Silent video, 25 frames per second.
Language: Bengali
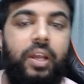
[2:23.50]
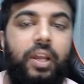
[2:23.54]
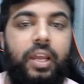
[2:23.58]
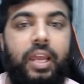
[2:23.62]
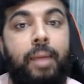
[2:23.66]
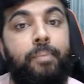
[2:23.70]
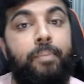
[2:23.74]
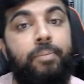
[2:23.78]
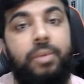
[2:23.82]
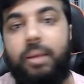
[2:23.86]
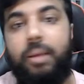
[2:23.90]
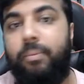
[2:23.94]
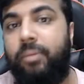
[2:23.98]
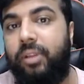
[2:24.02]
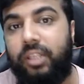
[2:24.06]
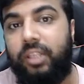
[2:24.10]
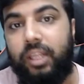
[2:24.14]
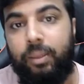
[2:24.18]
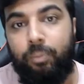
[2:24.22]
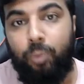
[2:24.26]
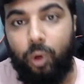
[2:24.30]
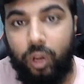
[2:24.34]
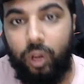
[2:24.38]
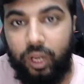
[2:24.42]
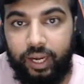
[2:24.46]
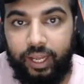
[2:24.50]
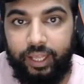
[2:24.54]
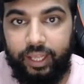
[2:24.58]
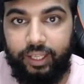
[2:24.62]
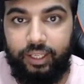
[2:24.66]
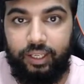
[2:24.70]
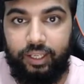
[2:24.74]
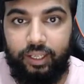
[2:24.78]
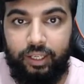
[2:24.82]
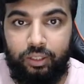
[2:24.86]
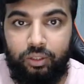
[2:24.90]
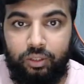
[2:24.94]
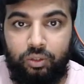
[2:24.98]
এমনি এমনিতে বলে নাই
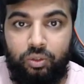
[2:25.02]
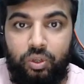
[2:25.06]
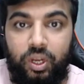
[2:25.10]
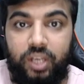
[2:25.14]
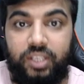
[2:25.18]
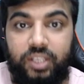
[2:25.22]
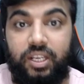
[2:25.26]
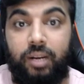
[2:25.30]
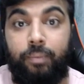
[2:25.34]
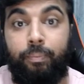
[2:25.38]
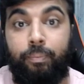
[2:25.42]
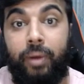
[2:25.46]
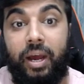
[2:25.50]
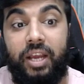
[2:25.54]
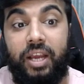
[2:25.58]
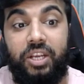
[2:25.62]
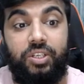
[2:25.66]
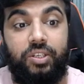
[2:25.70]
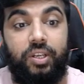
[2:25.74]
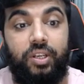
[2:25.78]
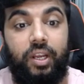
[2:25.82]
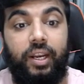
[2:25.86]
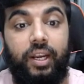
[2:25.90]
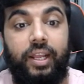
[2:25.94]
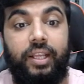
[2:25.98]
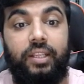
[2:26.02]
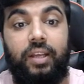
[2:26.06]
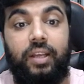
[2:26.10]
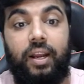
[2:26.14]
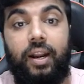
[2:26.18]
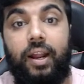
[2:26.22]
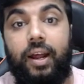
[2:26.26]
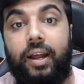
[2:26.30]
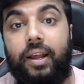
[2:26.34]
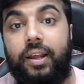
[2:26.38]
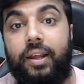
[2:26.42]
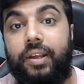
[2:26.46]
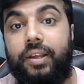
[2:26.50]
দুই সালে
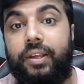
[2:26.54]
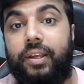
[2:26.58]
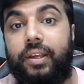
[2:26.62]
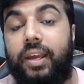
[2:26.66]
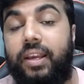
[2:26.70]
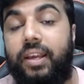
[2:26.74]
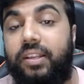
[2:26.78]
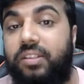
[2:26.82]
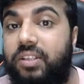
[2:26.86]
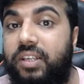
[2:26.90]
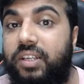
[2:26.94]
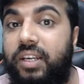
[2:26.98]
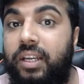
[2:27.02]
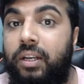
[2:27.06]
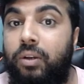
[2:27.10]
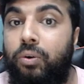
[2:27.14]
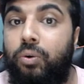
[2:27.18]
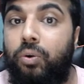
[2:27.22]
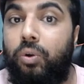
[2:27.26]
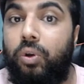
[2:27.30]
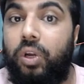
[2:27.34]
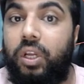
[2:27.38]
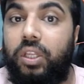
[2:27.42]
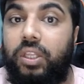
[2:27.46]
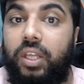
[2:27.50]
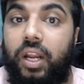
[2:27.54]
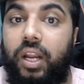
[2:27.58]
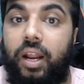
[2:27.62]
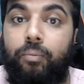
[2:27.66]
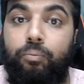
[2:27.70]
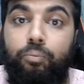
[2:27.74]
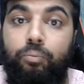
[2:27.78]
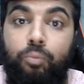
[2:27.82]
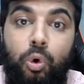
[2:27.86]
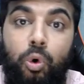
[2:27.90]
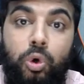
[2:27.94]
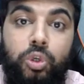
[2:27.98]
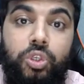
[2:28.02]
তারা এই স্কিলগুলোকে তারা
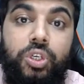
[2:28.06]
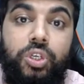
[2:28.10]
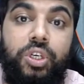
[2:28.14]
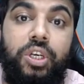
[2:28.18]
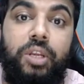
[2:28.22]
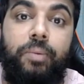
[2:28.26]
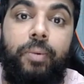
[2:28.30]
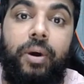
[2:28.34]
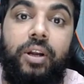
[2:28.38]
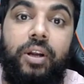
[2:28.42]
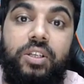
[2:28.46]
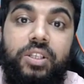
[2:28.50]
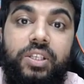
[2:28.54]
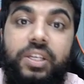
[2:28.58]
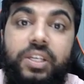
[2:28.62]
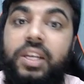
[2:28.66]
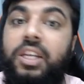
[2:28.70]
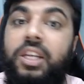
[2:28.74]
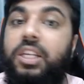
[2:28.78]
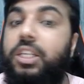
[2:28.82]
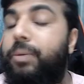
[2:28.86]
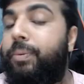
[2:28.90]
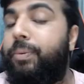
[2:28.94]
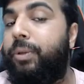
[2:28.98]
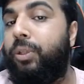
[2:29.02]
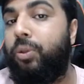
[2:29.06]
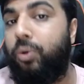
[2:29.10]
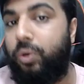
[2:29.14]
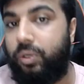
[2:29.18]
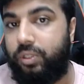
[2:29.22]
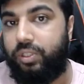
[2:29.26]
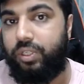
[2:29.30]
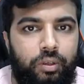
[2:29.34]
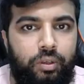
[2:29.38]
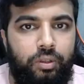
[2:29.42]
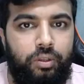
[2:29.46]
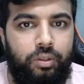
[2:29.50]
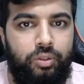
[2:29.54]
মোস্ট ডিমান্ড স্কিল হিসেবে
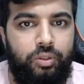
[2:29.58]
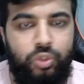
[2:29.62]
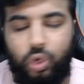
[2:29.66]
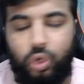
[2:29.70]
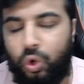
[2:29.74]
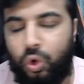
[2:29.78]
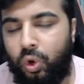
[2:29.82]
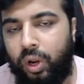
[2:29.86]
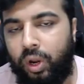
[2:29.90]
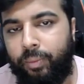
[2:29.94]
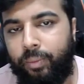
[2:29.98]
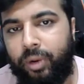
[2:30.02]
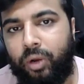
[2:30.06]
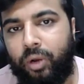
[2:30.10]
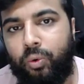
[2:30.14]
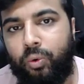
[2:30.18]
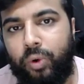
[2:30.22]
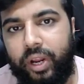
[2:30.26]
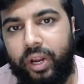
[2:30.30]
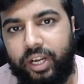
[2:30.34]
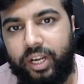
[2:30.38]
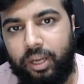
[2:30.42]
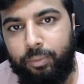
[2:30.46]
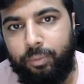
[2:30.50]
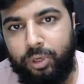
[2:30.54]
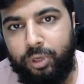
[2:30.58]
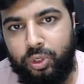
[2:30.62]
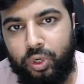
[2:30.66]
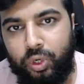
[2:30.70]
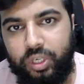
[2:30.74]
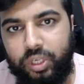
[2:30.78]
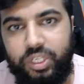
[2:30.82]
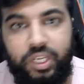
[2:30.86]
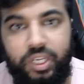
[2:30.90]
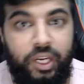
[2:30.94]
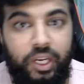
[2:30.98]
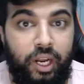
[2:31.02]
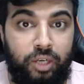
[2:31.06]
ধরেছে যখন আমরা কোনো একটা বিষয়
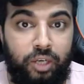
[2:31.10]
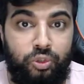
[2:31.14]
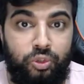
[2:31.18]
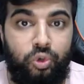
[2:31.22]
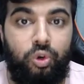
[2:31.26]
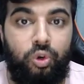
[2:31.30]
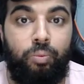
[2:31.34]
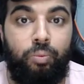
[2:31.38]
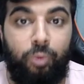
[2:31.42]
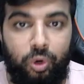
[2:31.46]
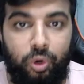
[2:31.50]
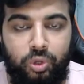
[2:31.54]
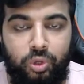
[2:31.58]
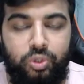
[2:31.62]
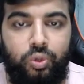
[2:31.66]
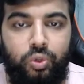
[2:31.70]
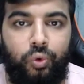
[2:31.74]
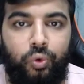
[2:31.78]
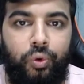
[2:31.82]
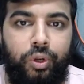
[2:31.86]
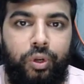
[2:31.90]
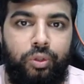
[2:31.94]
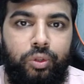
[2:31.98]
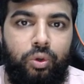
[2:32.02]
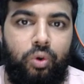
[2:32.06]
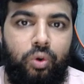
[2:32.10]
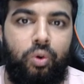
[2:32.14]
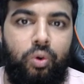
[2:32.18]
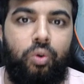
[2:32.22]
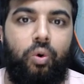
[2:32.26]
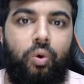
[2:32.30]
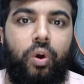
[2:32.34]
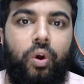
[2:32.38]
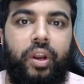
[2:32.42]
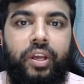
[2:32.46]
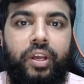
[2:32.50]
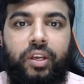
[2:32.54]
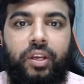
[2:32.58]
শেখার জন্য মনস্থ করি তখন
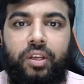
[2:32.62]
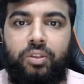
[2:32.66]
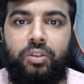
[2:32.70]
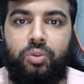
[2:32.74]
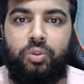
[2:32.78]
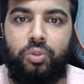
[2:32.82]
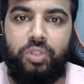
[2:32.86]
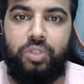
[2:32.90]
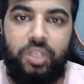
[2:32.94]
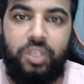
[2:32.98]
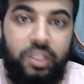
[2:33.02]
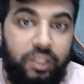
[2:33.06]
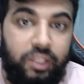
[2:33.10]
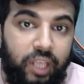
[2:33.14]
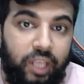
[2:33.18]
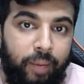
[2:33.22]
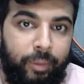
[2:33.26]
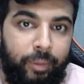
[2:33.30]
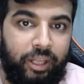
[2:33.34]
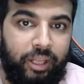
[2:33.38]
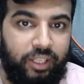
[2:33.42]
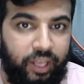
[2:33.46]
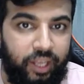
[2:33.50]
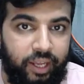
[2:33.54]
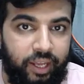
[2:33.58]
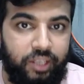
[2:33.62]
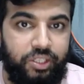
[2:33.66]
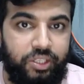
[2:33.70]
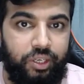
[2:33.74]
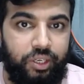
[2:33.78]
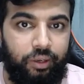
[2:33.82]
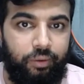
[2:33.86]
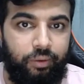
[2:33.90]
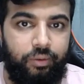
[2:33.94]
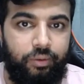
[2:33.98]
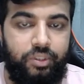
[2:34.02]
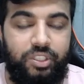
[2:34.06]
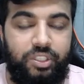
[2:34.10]
অনেক কিছু চিন্তা মাথায় আসে
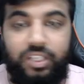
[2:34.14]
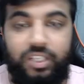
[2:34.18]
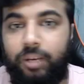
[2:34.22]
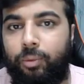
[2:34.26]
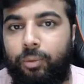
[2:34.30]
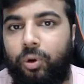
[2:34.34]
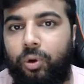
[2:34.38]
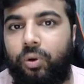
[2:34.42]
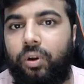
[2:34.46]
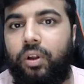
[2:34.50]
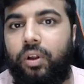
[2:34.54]
যেমন